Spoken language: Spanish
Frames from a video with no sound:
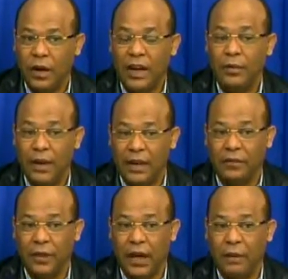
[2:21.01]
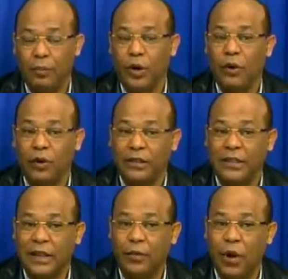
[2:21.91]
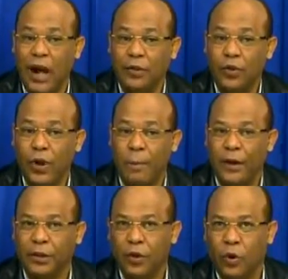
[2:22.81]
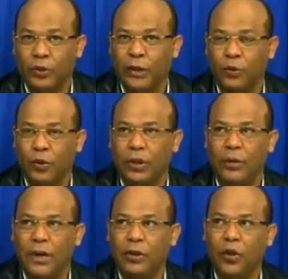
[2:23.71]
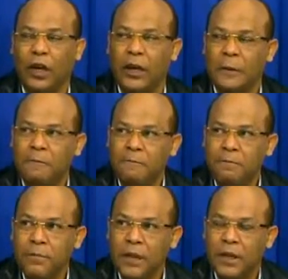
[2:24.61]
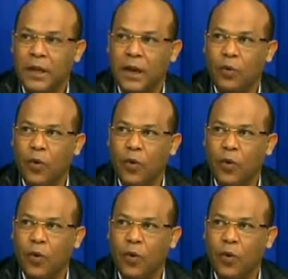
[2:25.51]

a nivel nacional, porque lo que se está buscando de una parte u otra, tú no estás viendo que, que